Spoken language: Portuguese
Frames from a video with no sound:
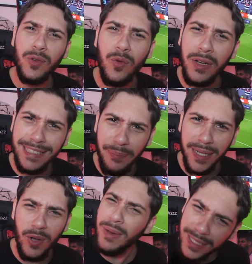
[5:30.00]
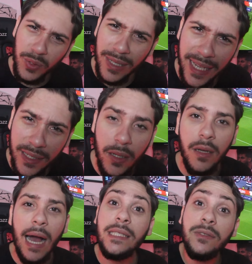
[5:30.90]
que o Corinthians perdeu, mas deixa o like.
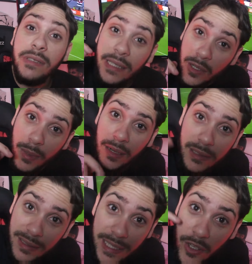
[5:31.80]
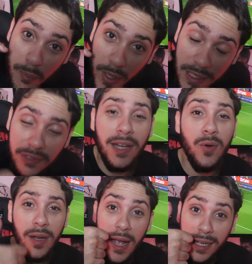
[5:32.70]
Ativa o sininho, mano. Sim, é importante.
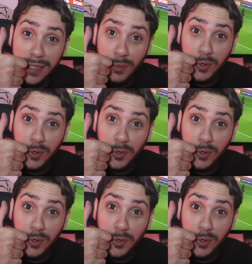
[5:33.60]
Valeu. Tamo